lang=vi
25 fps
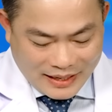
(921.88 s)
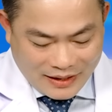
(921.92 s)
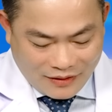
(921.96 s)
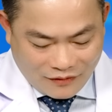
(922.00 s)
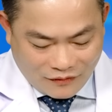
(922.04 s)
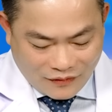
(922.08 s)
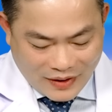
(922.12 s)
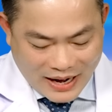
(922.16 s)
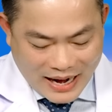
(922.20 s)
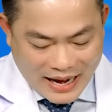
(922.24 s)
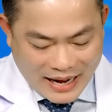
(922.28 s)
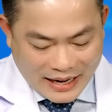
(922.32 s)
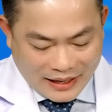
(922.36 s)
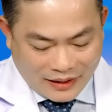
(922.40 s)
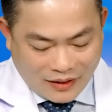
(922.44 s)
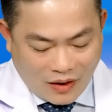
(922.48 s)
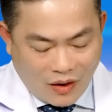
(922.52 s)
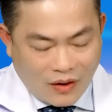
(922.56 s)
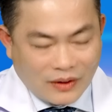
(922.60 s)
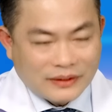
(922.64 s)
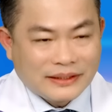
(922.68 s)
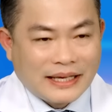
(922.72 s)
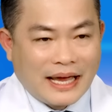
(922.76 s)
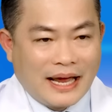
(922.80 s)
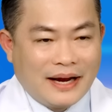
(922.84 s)
Và
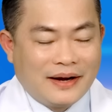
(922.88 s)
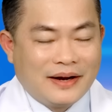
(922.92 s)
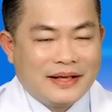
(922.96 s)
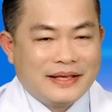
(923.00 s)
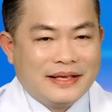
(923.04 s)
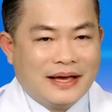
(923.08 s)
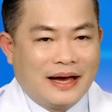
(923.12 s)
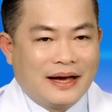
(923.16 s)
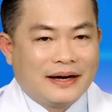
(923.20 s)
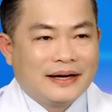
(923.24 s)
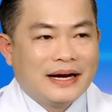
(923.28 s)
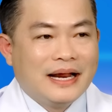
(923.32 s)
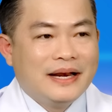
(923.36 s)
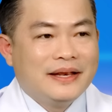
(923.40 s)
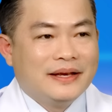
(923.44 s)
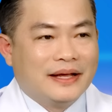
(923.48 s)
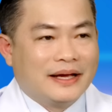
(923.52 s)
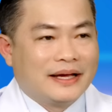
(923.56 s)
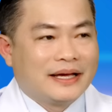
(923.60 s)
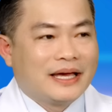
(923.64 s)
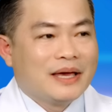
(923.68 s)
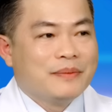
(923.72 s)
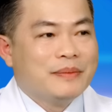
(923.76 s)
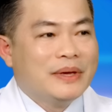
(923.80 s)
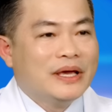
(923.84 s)
có thể nó dẫn đến
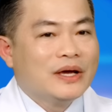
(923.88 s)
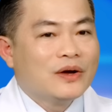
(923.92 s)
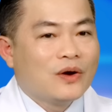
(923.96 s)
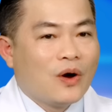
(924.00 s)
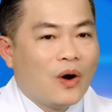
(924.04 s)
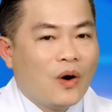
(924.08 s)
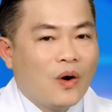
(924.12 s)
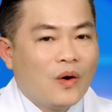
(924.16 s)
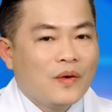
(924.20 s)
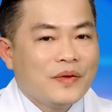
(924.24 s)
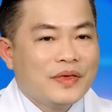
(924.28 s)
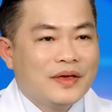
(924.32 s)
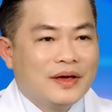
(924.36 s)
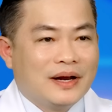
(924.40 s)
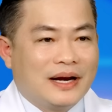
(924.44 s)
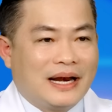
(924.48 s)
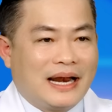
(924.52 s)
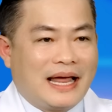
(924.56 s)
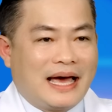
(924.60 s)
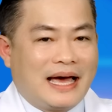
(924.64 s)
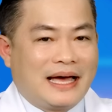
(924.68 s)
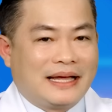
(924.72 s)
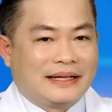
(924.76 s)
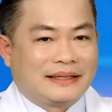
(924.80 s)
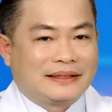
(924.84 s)
những cái biến cố như
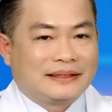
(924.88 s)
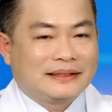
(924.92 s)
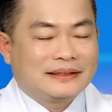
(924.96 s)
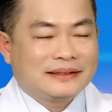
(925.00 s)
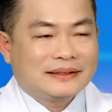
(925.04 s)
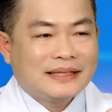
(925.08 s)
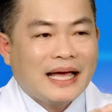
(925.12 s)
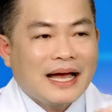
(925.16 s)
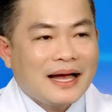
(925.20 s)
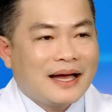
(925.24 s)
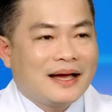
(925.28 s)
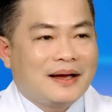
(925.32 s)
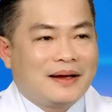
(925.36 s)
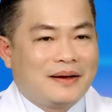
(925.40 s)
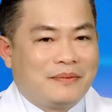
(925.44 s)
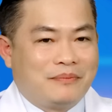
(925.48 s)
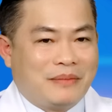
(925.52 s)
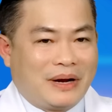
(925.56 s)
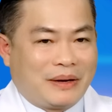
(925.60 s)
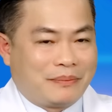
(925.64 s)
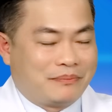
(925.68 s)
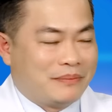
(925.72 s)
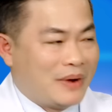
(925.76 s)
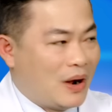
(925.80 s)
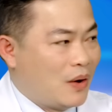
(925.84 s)
là tắc
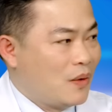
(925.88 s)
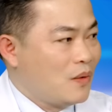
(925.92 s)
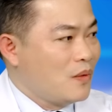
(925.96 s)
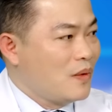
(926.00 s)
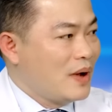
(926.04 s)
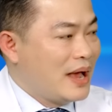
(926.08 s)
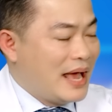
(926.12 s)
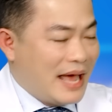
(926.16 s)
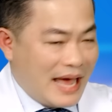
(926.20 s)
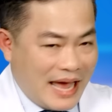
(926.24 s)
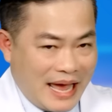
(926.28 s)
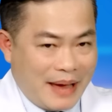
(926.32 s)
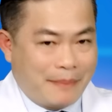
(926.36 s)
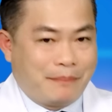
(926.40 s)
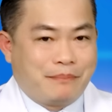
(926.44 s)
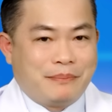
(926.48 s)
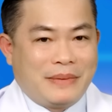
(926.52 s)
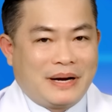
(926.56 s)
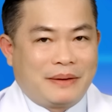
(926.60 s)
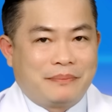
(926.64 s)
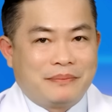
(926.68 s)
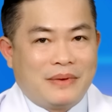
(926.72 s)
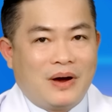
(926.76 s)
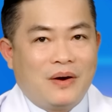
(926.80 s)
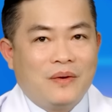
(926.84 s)
mạch máu, hẹp
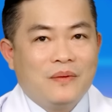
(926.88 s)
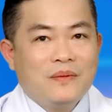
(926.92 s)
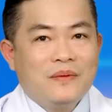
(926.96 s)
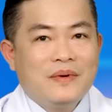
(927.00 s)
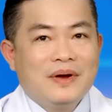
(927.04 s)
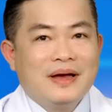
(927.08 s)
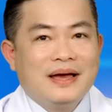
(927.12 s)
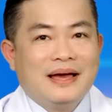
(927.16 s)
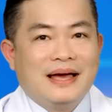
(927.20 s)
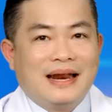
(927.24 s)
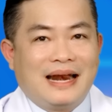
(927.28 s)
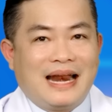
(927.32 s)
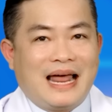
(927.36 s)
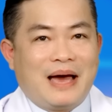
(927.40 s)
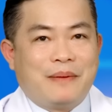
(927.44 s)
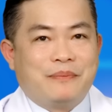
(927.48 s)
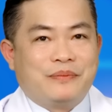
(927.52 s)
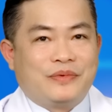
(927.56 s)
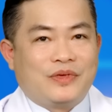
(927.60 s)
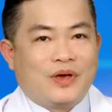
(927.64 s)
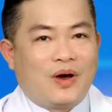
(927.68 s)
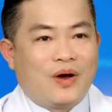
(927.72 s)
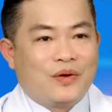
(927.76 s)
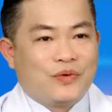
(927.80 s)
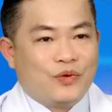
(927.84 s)
mạch máu, làm
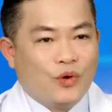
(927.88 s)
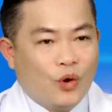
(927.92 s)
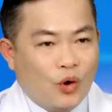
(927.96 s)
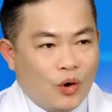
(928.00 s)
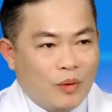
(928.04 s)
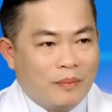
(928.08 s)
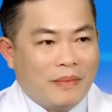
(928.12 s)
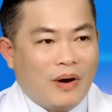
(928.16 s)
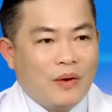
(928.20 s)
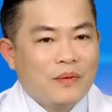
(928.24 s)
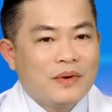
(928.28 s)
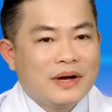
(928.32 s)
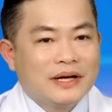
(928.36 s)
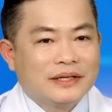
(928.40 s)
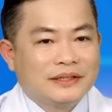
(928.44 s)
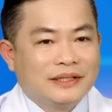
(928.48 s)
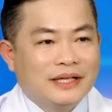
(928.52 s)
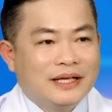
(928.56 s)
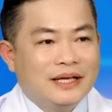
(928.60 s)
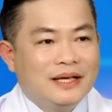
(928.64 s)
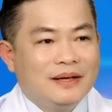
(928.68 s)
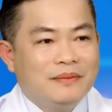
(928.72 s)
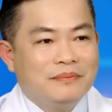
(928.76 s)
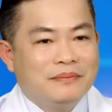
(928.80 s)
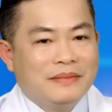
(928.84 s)
cho nhồi máu cơ
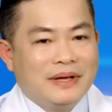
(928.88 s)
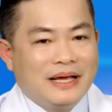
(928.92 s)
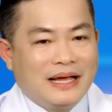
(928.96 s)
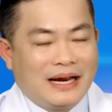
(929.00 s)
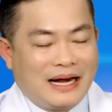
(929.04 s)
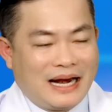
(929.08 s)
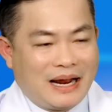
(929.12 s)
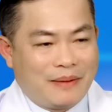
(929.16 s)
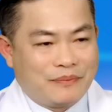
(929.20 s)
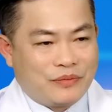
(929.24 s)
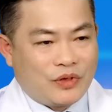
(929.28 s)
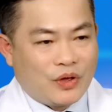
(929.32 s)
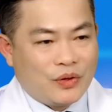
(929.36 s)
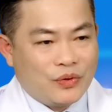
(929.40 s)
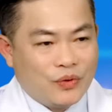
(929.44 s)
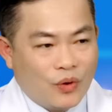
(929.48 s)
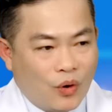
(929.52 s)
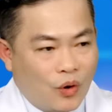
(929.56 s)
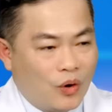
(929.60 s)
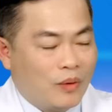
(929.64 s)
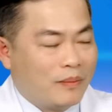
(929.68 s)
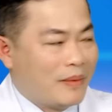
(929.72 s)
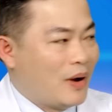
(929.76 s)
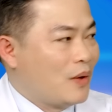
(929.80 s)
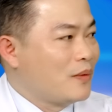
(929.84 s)
tim, làm cho
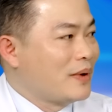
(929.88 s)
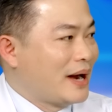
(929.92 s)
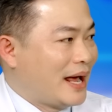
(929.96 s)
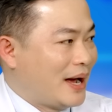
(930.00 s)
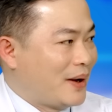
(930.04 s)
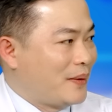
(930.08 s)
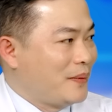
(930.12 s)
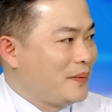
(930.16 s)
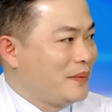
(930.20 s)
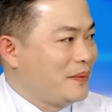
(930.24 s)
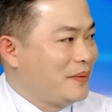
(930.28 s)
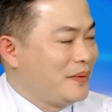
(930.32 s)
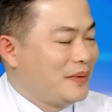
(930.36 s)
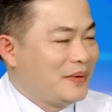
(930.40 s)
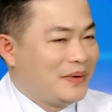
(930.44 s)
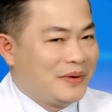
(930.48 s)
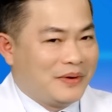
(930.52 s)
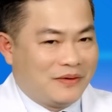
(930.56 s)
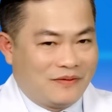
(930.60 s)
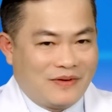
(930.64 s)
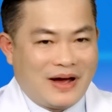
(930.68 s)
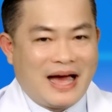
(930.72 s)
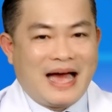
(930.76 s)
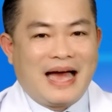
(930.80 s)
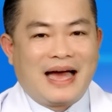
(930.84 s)
nhồi máu não,
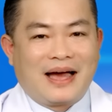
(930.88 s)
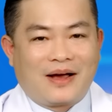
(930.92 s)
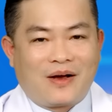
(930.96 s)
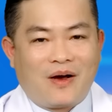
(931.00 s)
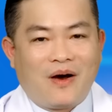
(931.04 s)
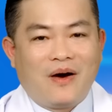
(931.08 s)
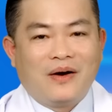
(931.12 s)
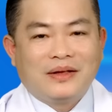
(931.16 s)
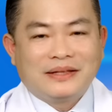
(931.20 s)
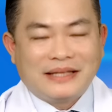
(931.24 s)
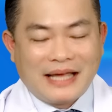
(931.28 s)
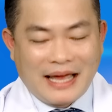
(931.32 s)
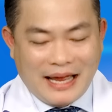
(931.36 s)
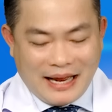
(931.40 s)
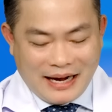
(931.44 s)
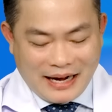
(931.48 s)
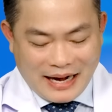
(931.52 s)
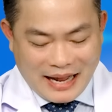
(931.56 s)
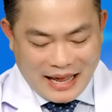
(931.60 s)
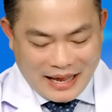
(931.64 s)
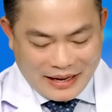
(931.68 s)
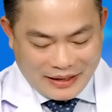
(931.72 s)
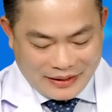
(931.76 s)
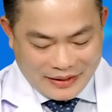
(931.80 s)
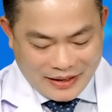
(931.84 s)
và có thể
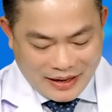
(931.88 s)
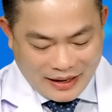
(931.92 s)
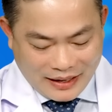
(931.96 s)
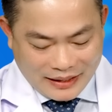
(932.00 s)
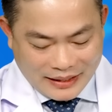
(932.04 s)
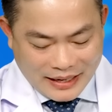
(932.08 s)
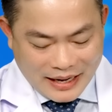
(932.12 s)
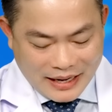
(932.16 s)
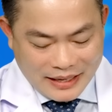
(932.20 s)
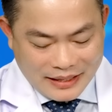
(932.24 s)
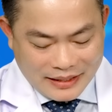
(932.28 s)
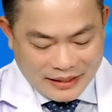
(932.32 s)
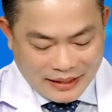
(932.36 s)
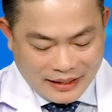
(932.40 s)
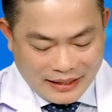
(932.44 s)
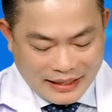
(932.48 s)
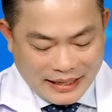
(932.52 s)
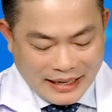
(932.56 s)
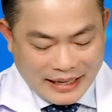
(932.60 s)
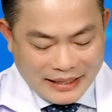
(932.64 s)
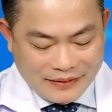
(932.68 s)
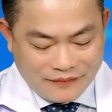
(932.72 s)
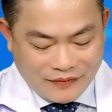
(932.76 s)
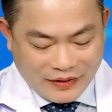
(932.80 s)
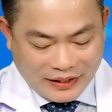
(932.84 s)
là dẫn đến những
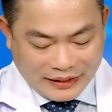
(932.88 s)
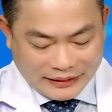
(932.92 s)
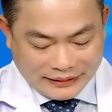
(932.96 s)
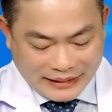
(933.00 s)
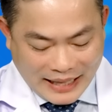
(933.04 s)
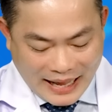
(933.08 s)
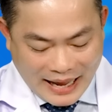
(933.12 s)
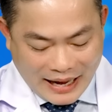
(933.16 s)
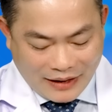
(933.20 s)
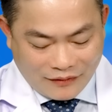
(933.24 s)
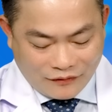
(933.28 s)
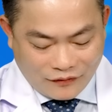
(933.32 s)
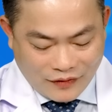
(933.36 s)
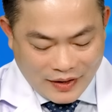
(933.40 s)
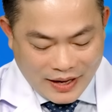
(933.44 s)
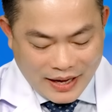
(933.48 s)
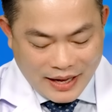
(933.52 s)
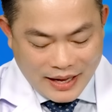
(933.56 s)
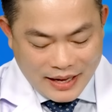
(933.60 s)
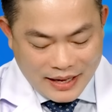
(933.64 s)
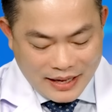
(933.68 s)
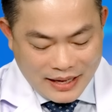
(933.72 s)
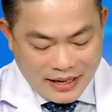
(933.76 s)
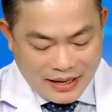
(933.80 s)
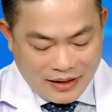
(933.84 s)
cái việc tàn
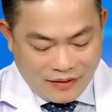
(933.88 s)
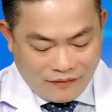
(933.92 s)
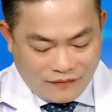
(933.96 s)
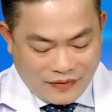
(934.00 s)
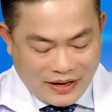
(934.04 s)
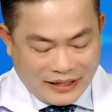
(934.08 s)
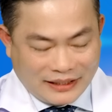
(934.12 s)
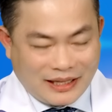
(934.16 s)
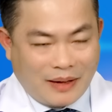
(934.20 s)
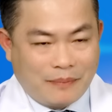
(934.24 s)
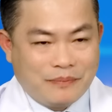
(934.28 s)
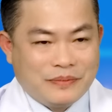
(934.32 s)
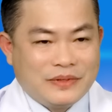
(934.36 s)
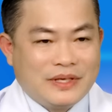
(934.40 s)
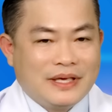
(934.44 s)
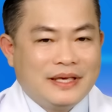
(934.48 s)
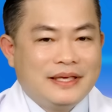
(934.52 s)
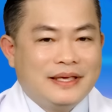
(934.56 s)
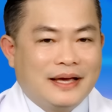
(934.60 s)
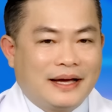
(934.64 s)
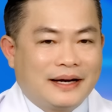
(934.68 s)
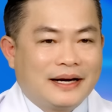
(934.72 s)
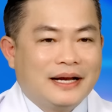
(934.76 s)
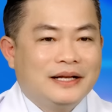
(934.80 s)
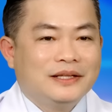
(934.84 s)
phế và thậm chí
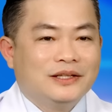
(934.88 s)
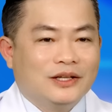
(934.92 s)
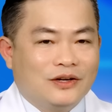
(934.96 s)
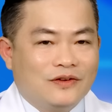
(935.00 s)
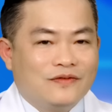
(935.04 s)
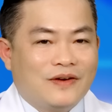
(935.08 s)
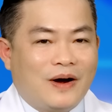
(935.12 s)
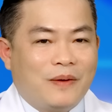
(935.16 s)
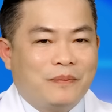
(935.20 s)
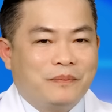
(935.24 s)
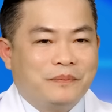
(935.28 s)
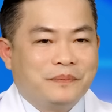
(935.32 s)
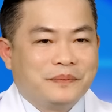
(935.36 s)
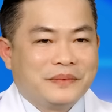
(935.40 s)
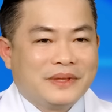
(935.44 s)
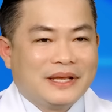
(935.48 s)
dẫn đến tử vong.